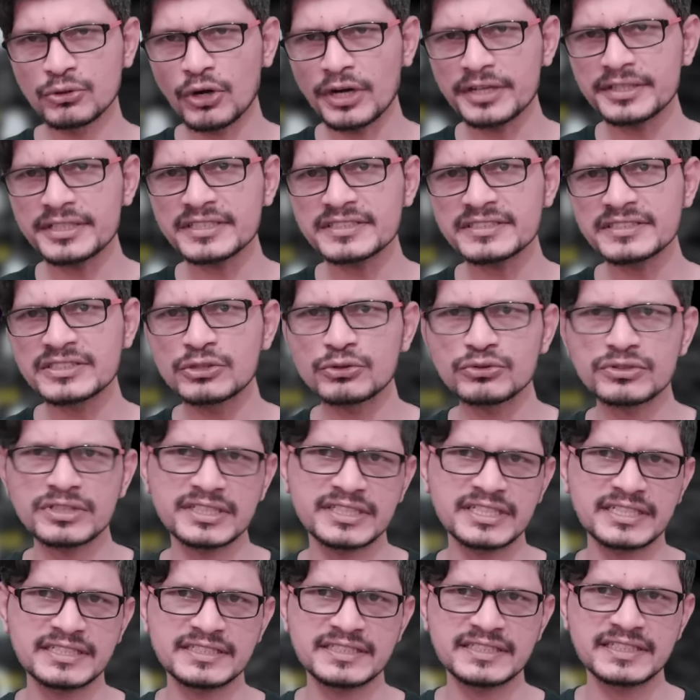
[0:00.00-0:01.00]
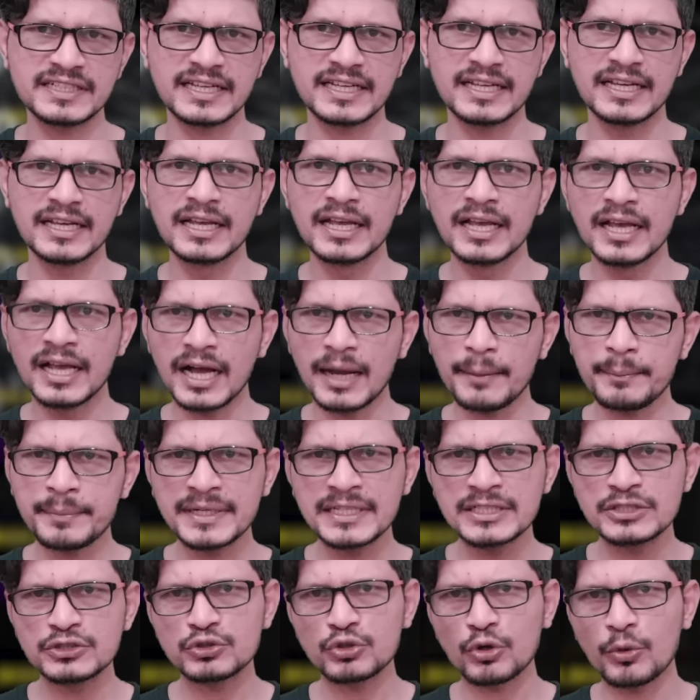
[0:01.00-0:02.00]
रॉयटर्स न्यूज एजेंसी ने
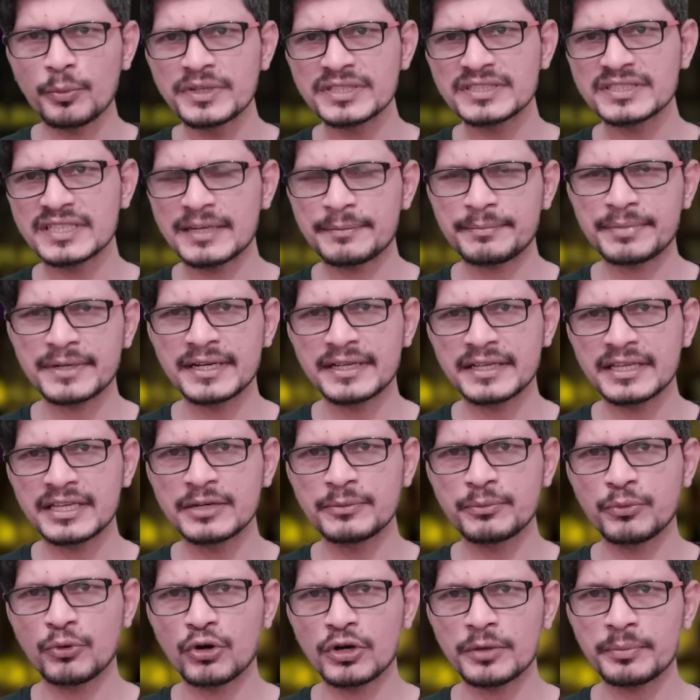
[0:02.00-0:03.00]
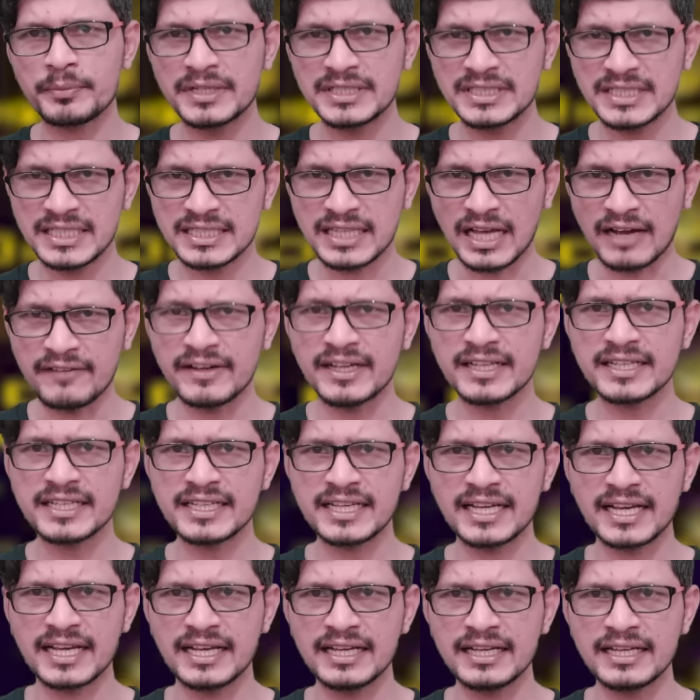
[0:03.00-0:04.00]
अपनी 24 अप्रैल की रिपोर्ट में यह दावा
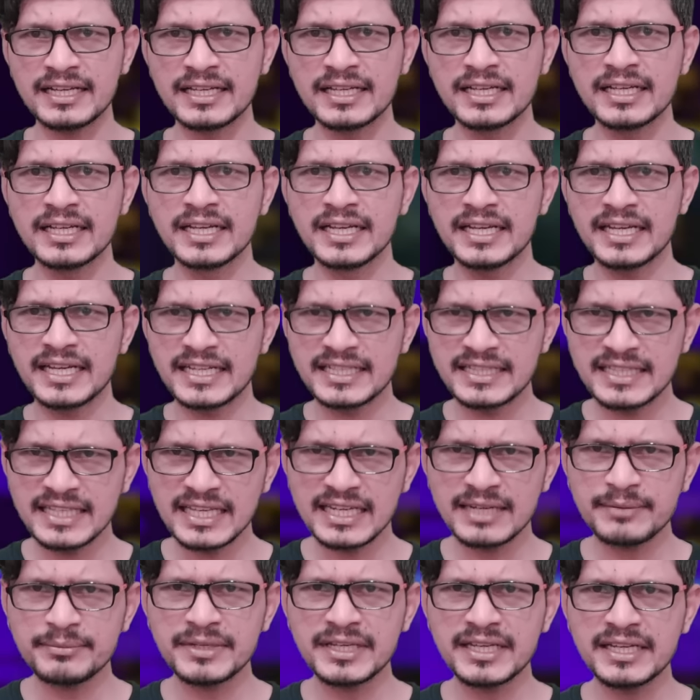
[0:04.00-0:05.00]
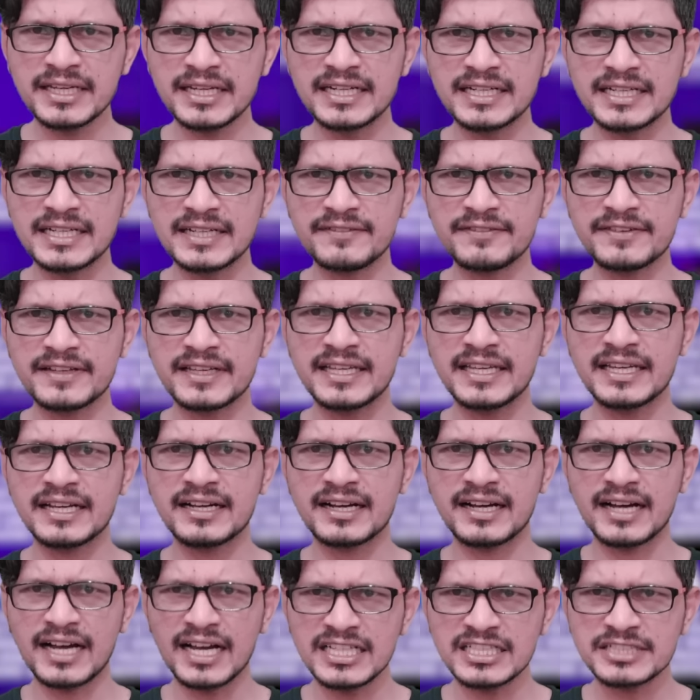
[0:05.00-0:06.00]
किया है इथेरियम की ईटीएफ e की
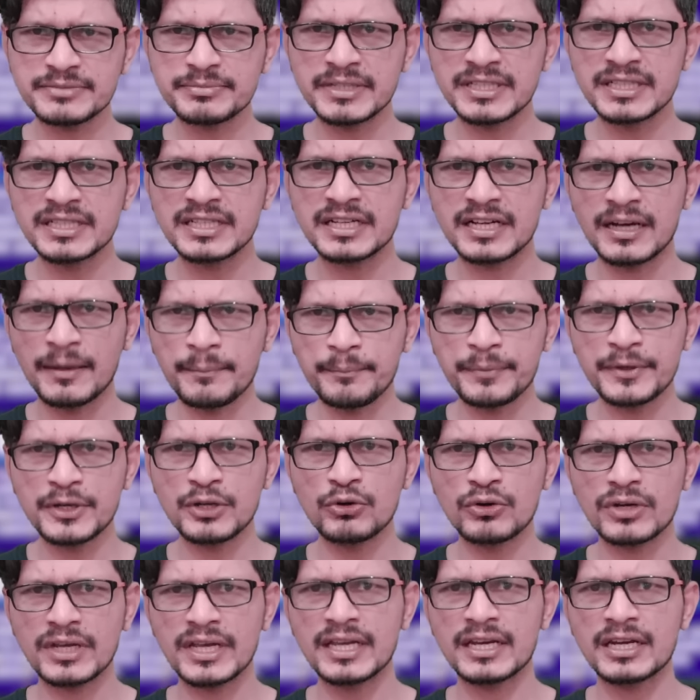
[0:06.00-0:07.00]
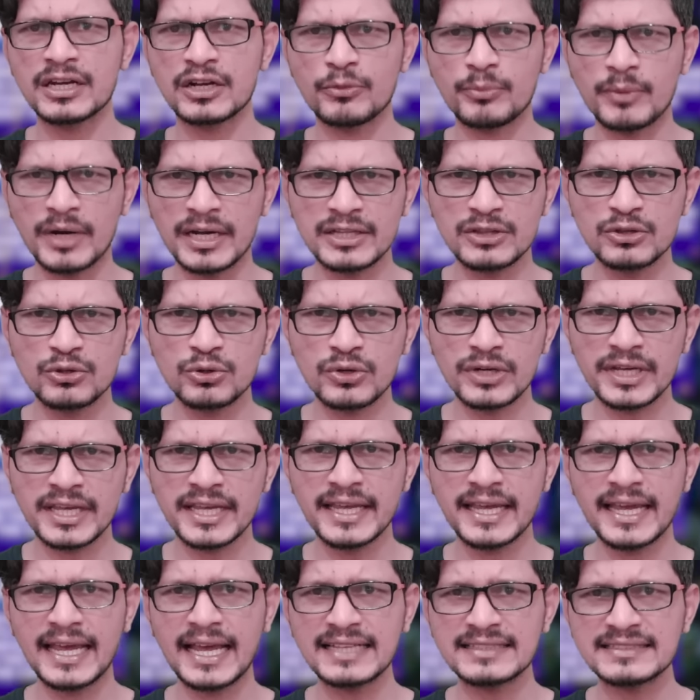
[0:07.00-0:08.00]
ख्वाहिशमंद कंपनियों के नुमाइंदों
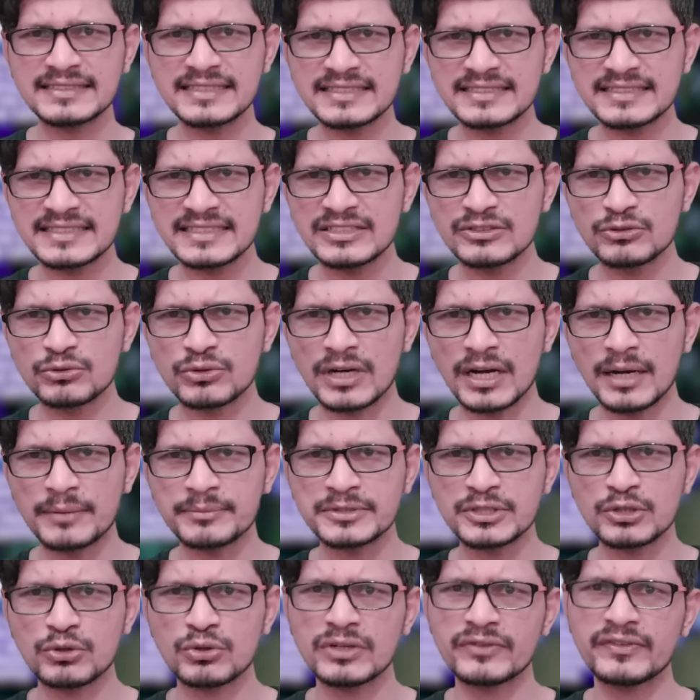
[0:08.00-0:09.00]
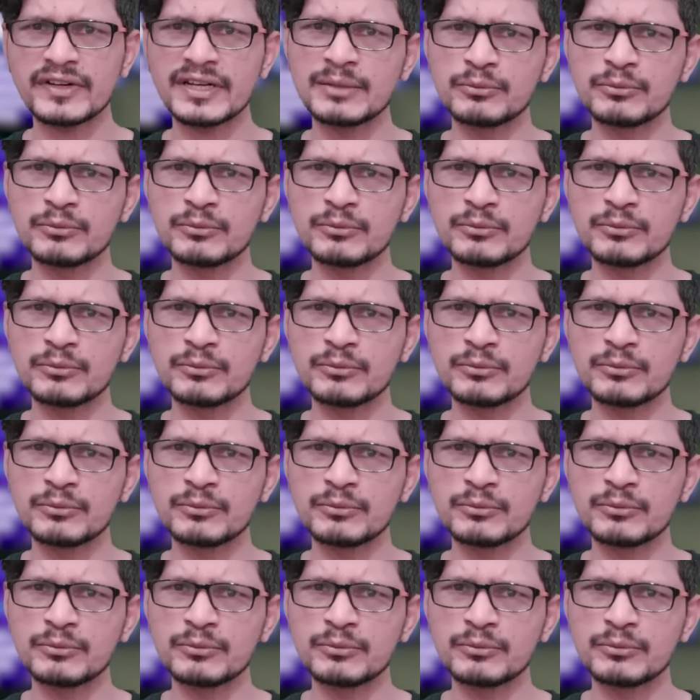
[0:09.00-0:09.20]
के एससीसी e हुकाम से होने